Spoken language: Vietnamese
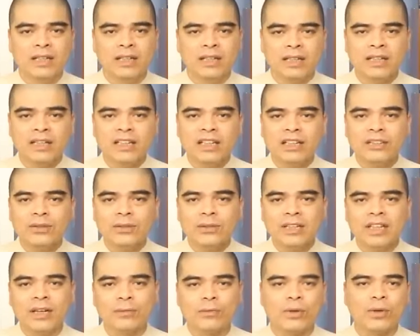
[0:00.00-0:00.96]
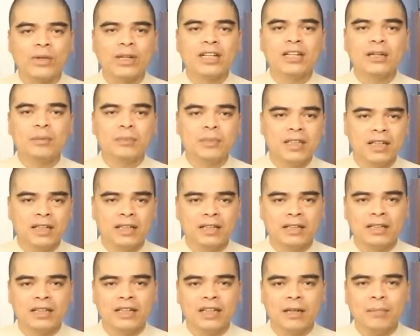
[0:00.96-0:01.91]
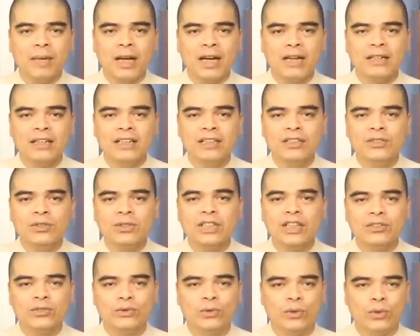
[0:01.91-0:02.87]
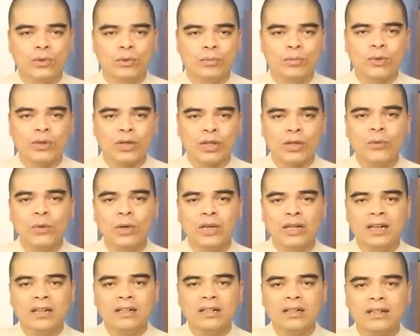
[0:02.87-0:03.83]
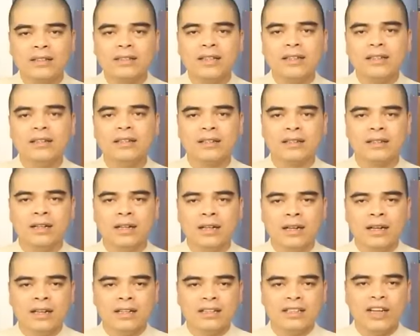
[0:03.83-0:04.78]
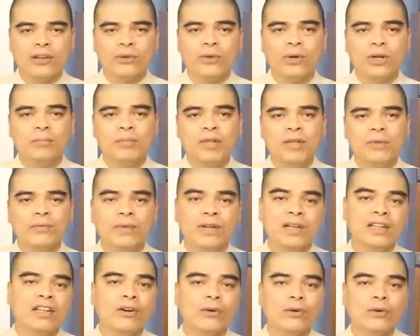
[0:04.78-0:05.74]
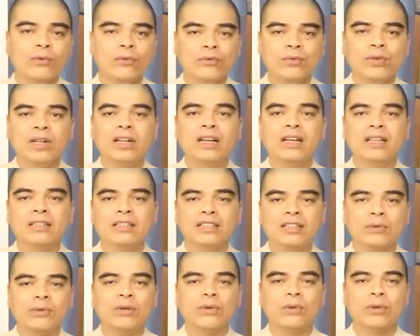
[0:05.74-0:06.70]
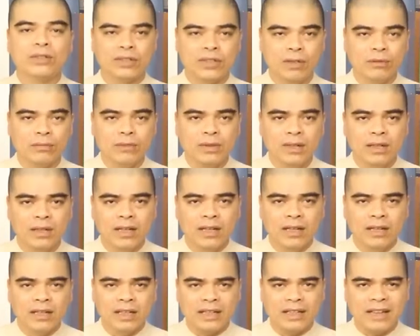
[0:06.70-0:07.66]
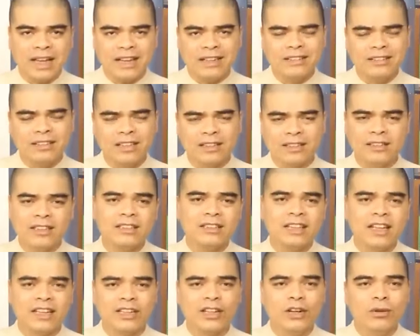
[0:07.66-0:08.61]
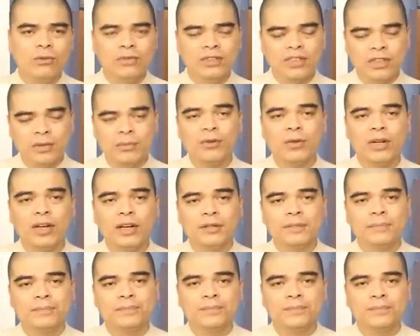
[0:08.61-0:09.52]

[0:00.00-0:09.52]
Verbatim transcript: Ý nghĩa tốt đẹp của cây kim tiền đã mang đến cho gia chủ một cái nguồn năng lượng tích cực để luôn biết phấn đấu vươn lên trong cái cuộc sống để đạt được những cái thành công như mong đợi.